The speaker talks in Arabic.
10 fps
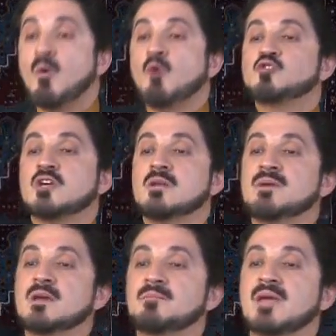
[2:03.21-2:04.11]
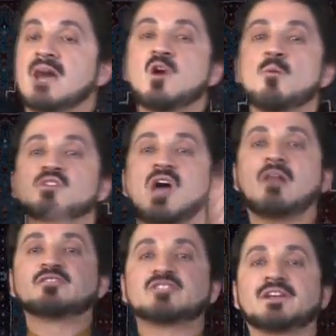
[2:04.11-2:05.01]
ويشعل بهم كأنهم
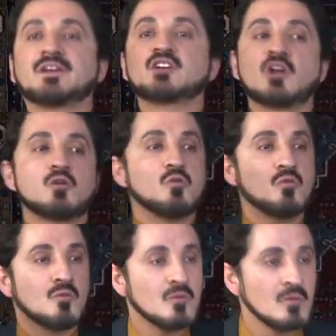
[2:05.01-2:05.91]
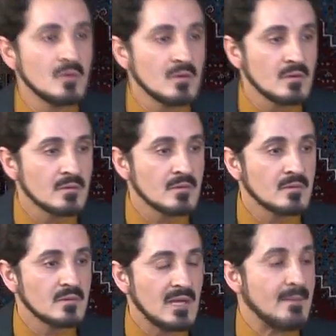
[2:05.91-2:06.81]
مشاعل في الطريق إيش رأيكم؟
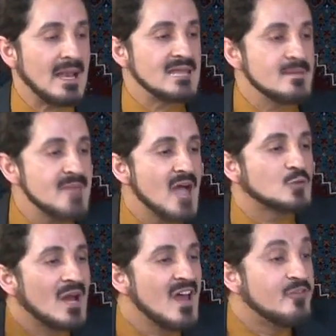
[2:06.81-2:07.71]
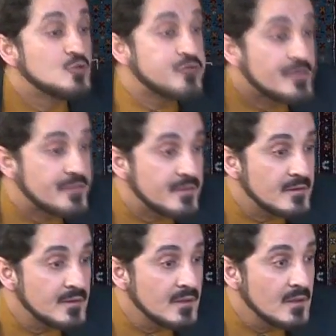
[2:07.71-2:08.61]
يعمل هذا بمئات وآلاف الجثث
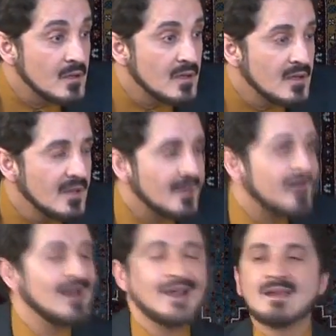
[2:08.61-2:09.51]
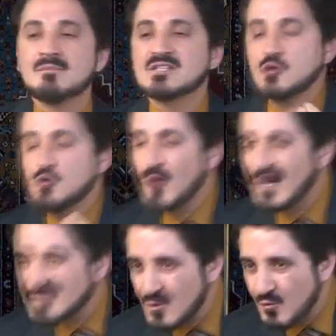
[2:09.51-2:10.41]
قال لك المسيحيون
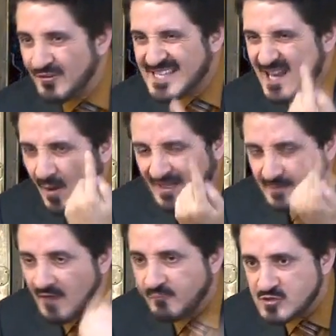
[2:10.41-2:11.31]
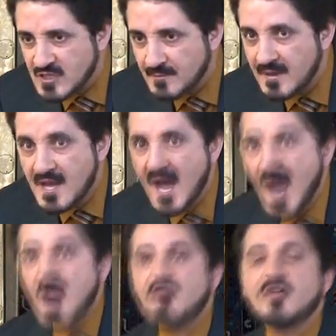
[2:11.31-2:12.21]
قتلوا في سنة واحدة من أنفسهم
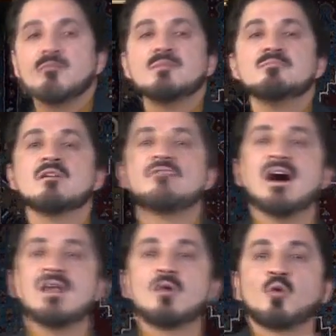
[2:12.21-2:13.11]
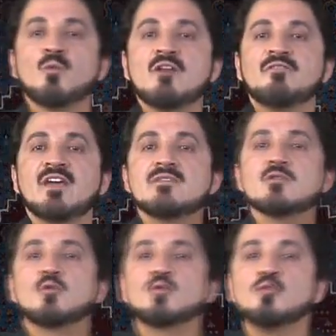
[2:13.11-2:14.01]
أكثر مما فعل الرومان في
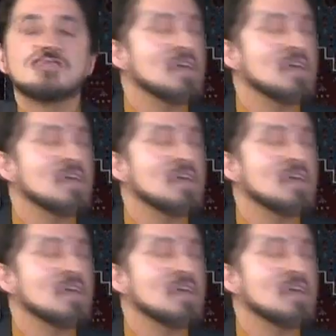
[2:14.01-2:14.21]
هذه القرون